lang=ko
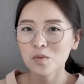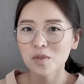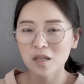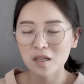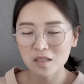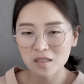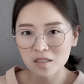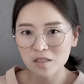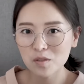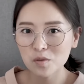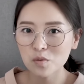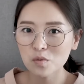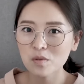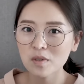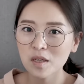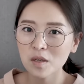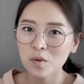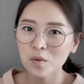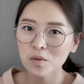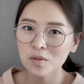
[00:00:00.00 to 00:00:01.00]
또 내가
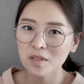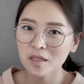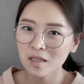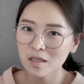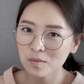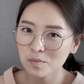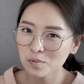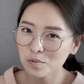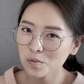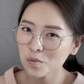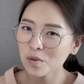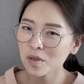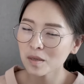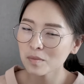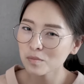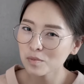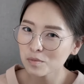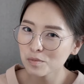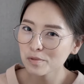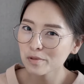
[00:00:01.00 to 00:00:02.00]
실수를 했거나
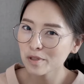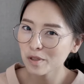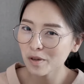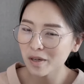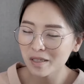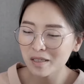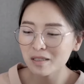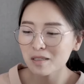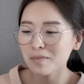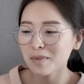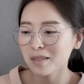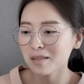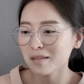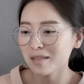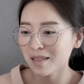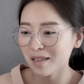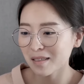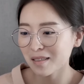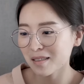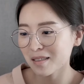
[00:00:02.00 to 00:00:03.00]
부족한 부분을 확인을 받는
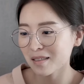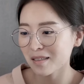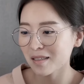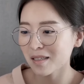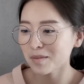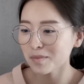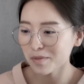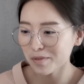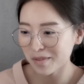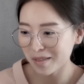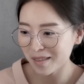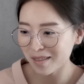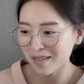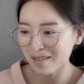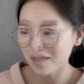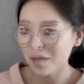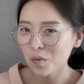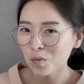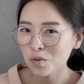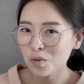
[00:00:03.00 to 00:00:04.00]
자리이기 때문에
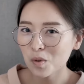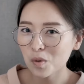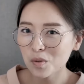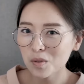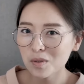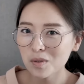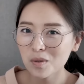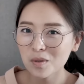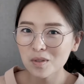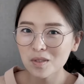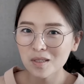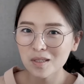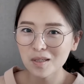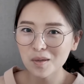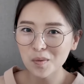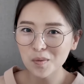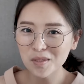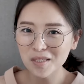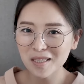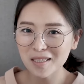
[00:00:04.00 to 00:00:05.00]
때로는 어떤
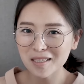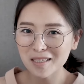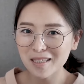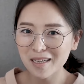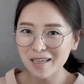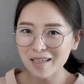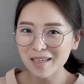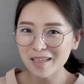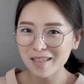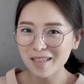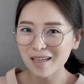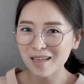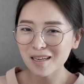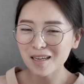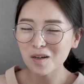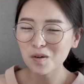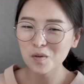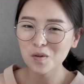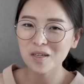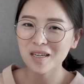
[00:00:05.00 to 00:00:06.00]
어택이 나에게
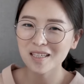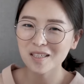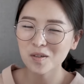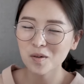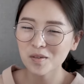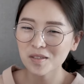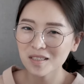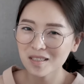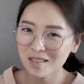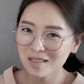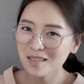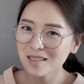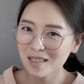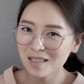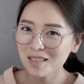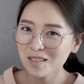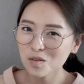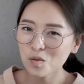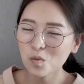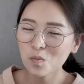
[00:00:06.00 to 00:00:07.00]
날라올까 이런
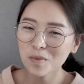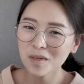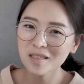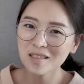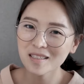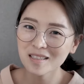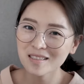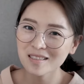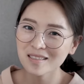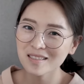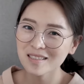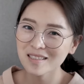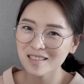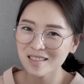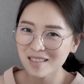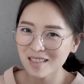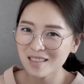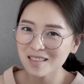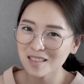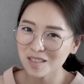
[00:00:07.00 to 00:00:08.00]
긴장이 동반되는
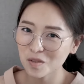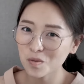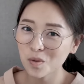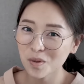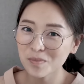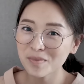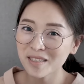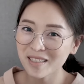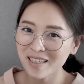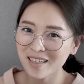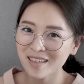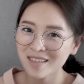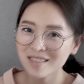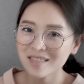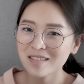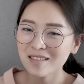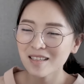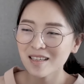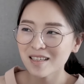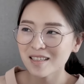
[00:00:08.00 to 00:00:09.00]
시간이기도 합니다.
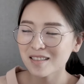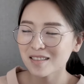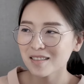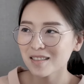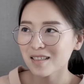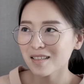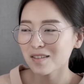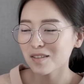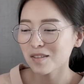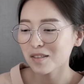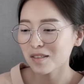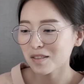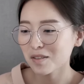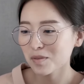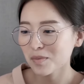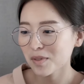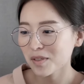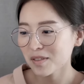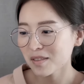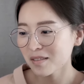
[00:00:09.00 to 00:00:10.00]
근데 이 책을
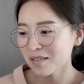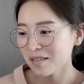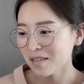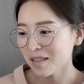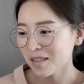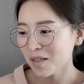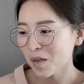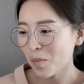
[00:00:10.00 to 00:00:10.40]
읽으면은